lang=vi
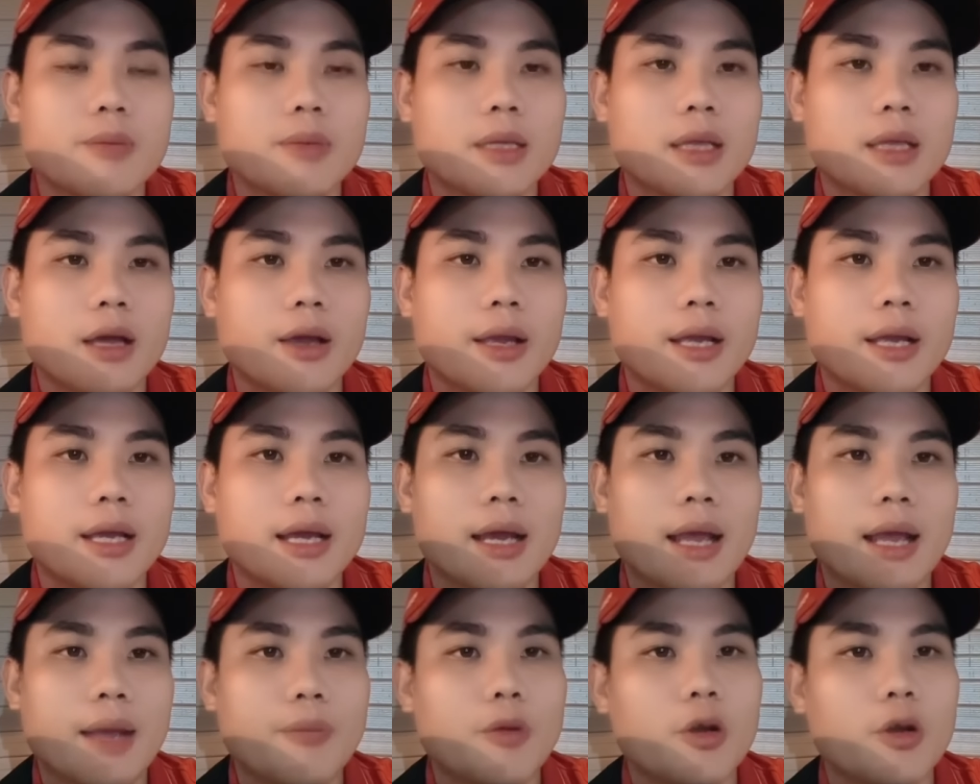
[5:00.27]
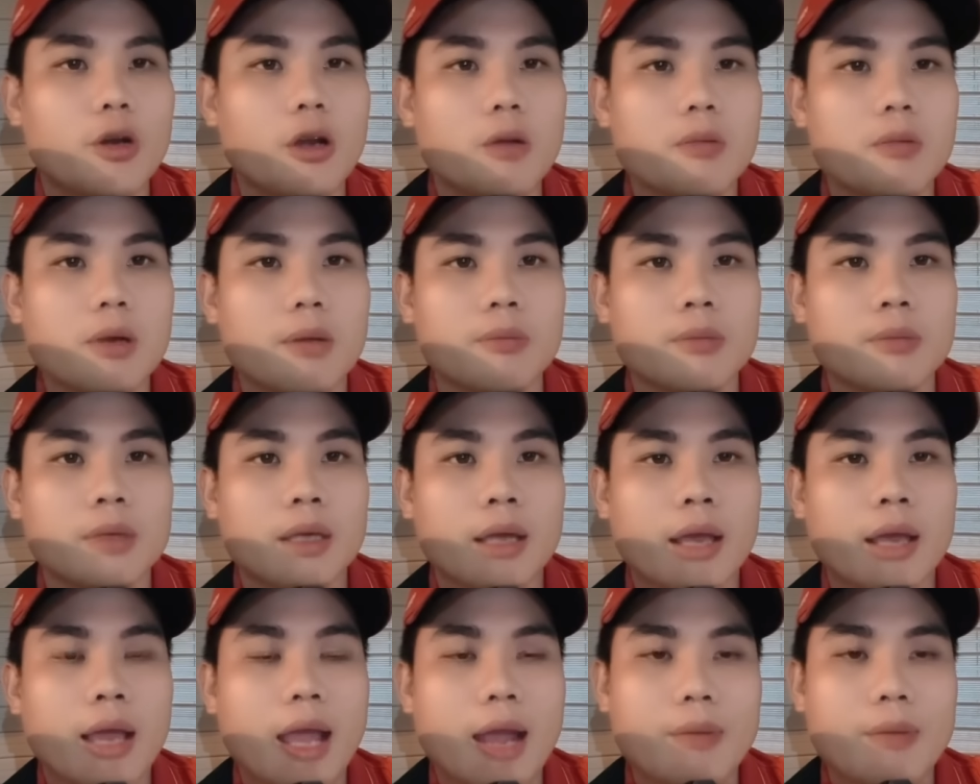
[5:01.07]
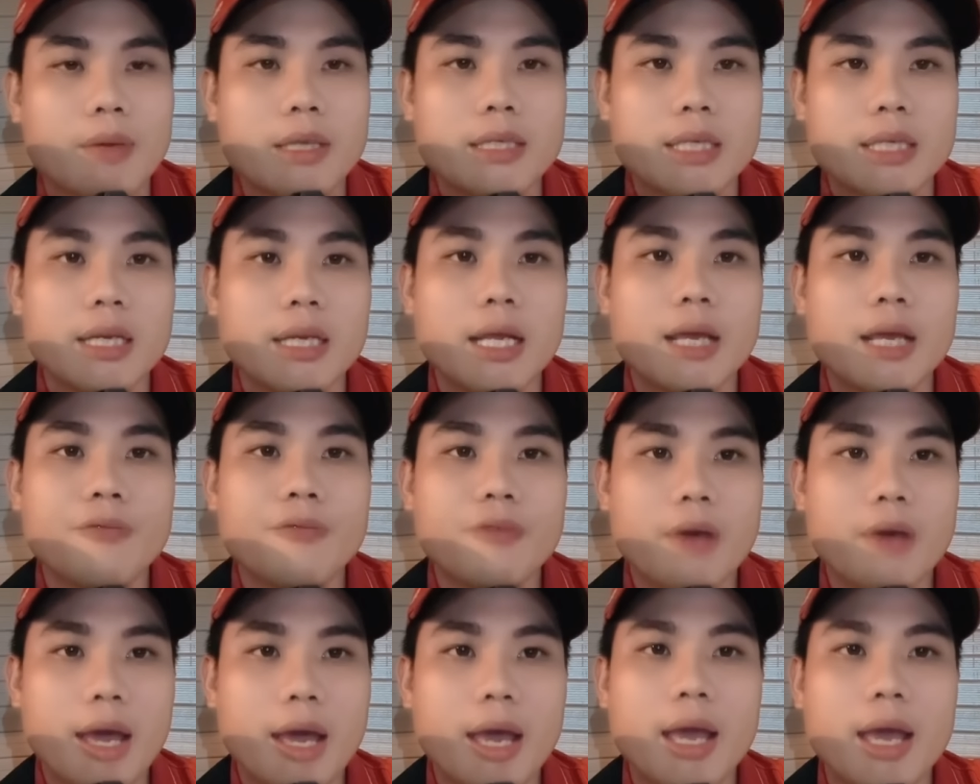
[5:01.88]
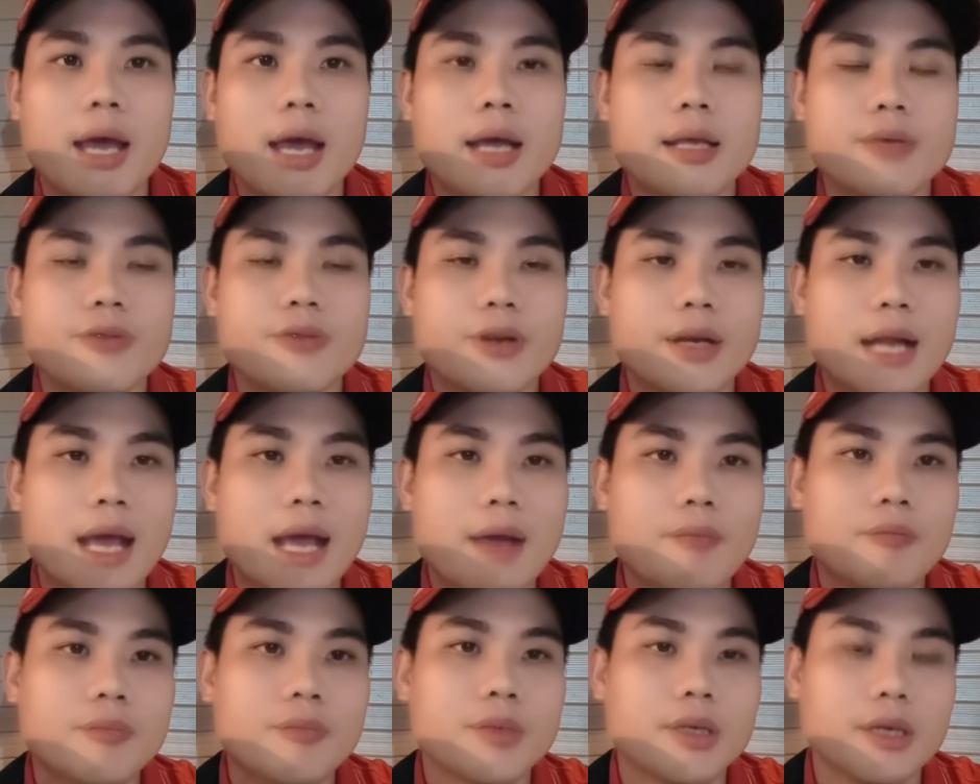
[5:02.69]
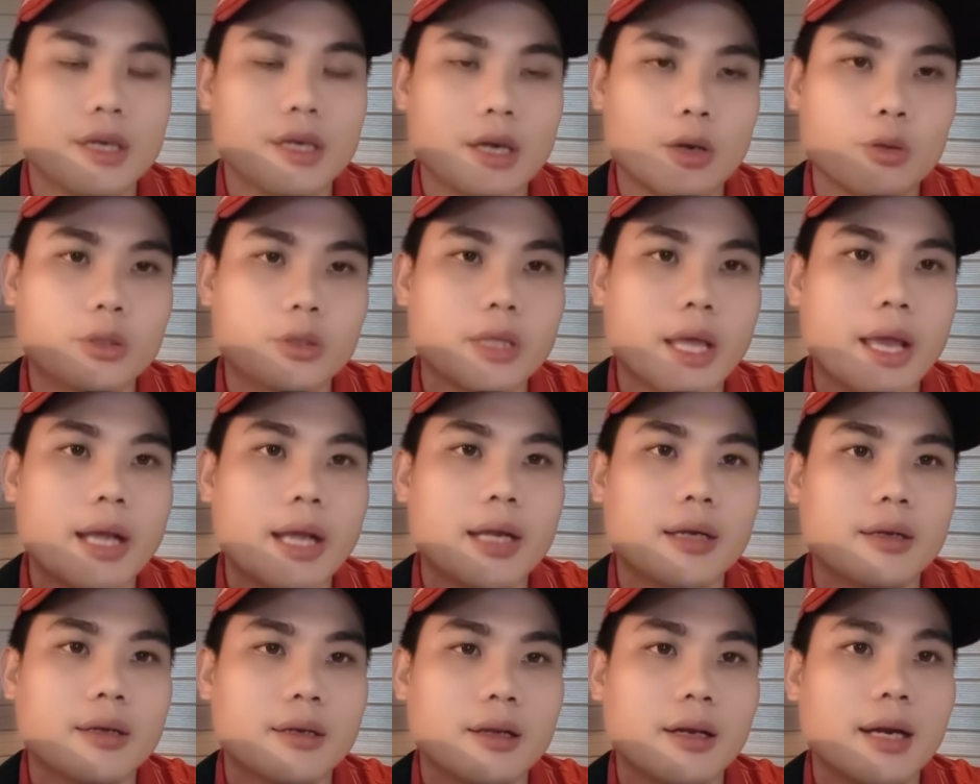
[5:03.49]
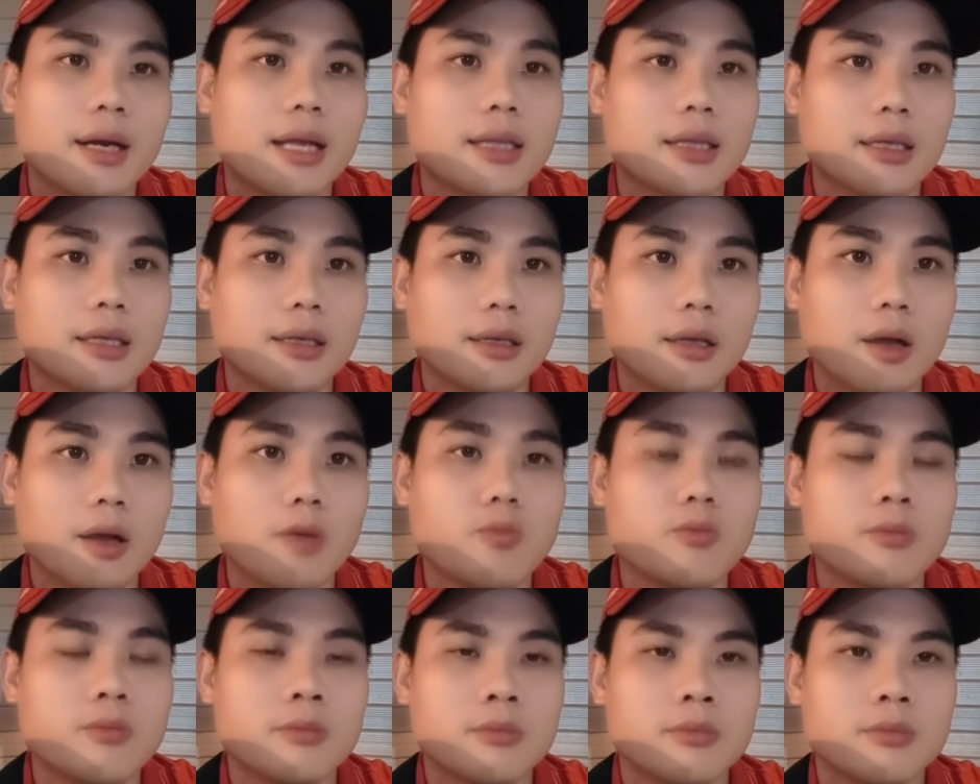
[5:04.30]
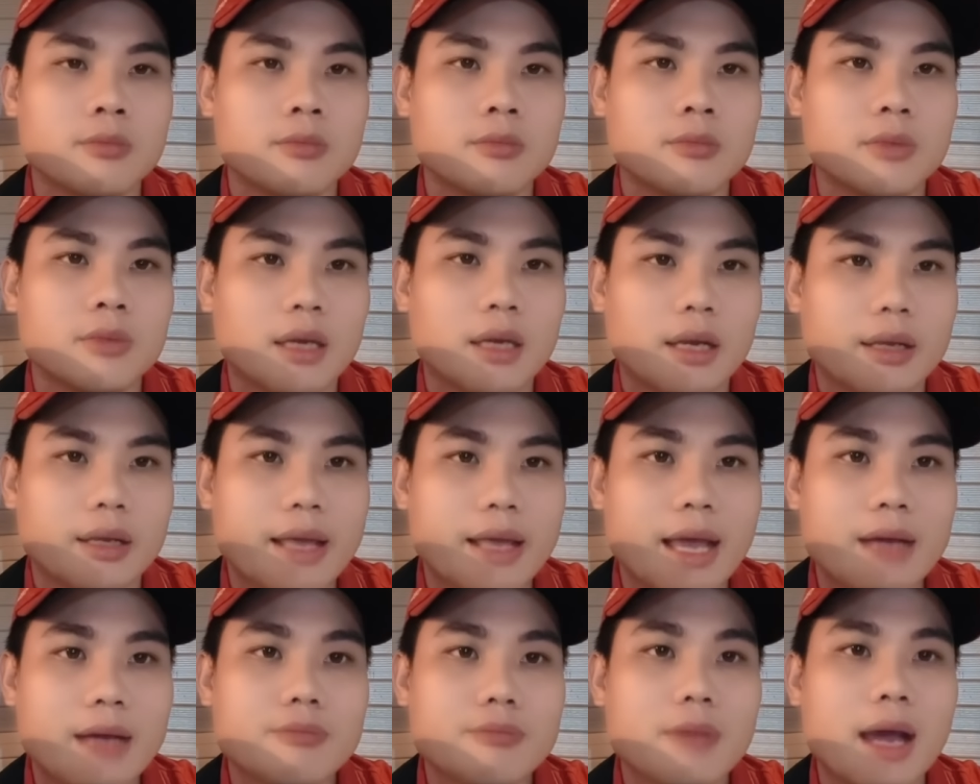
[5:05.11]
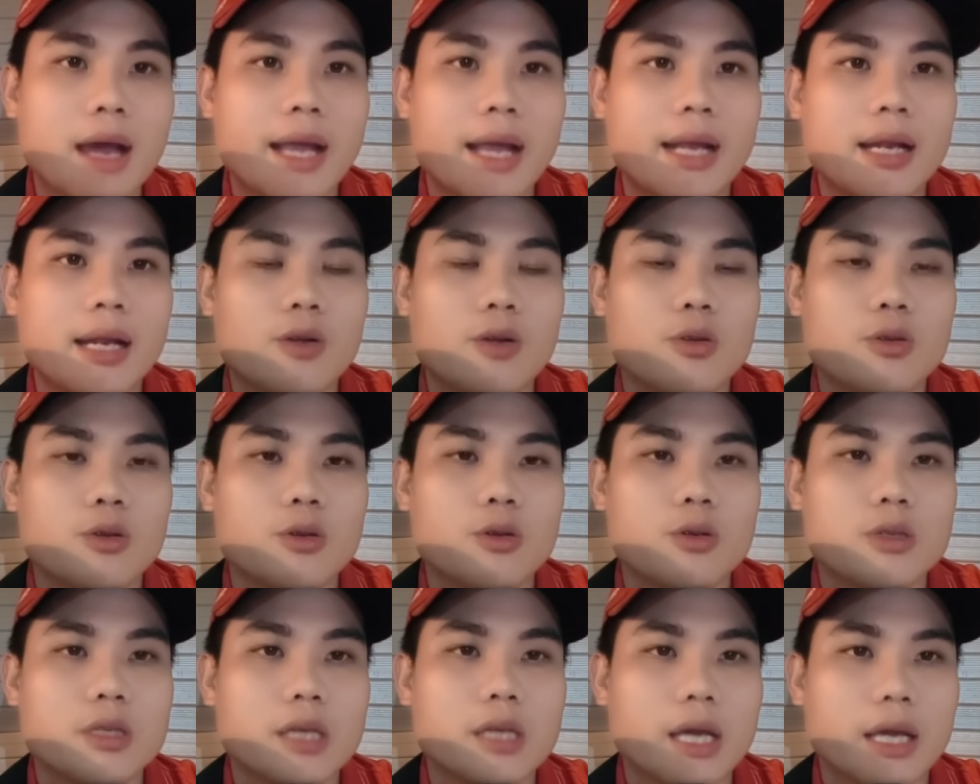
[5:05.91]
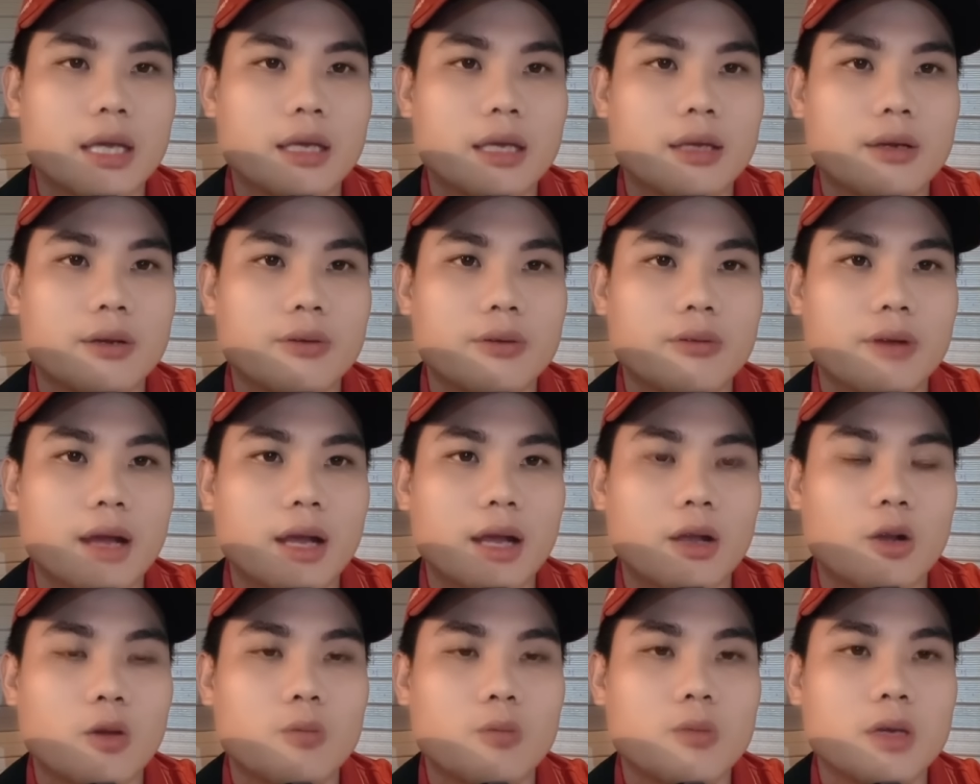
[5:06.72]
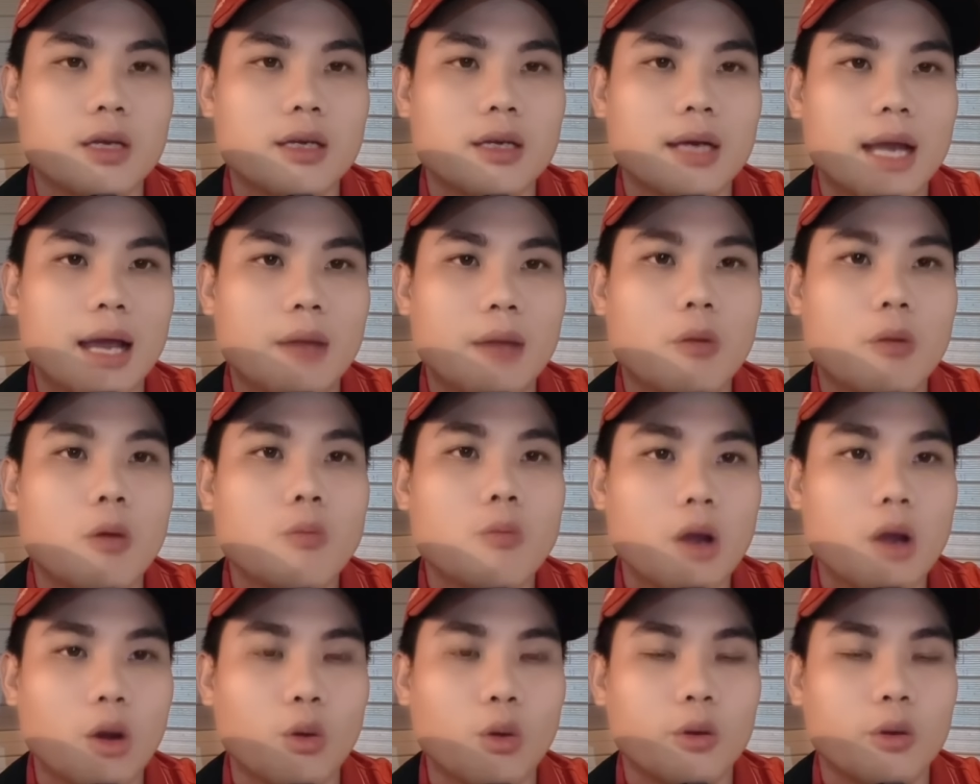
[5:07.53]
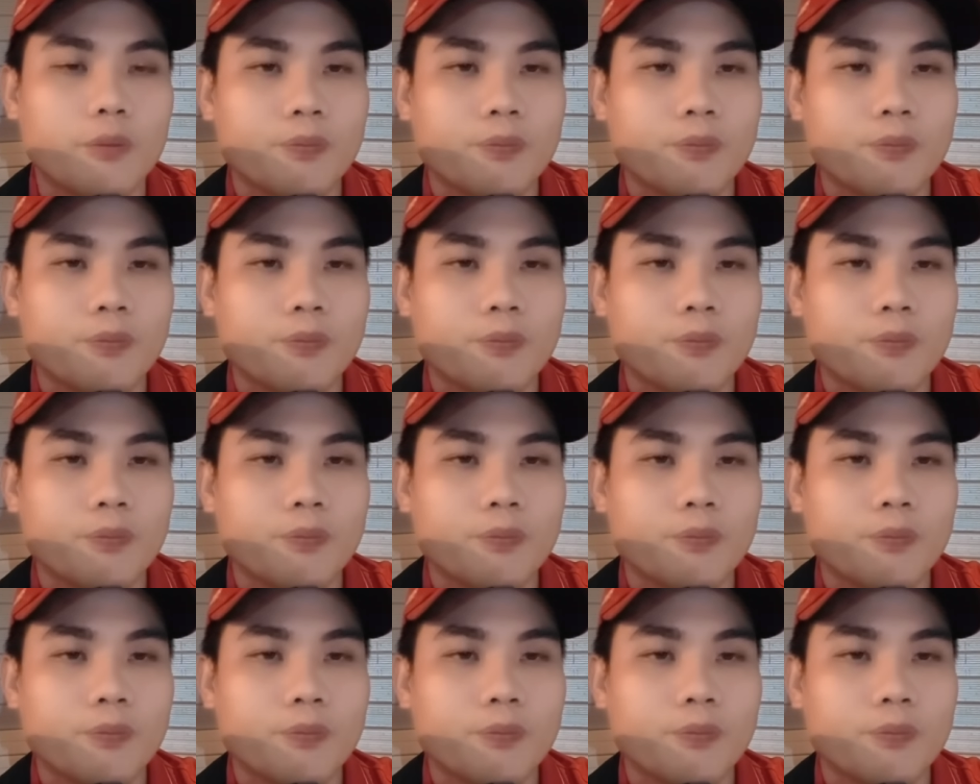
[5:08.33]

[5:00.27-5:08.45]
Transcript: mình thấy em nói đúng không em nói chị Ni về Việt Nam người đầu tiên đó là Tử cung gian may đó cô chú anh chị và cũng như là bốn lù